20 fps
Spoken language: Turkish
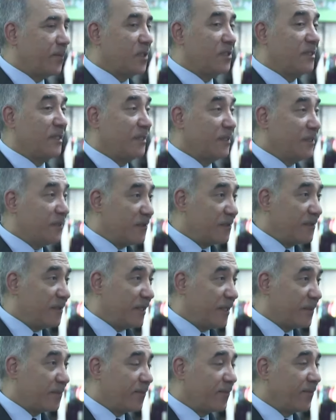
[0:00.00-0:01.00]
bizleri
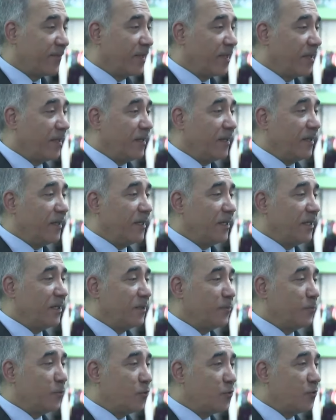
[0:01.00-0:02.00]
izleyen
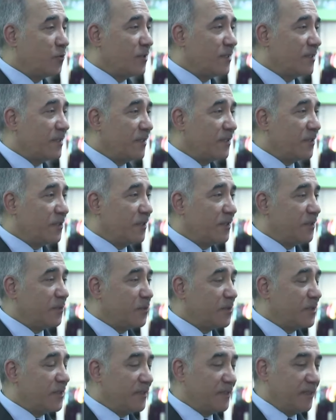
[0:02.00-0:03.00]
e, bütün
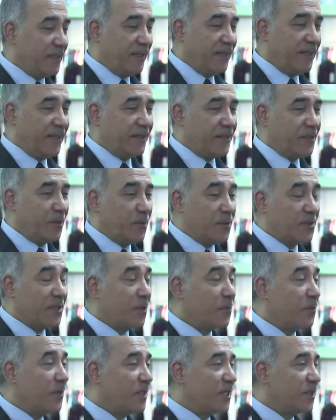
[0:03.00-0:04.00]
izleyicilerimizin
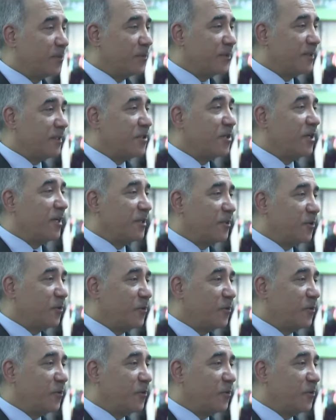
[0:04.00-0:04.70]
Ramazan bayramında canı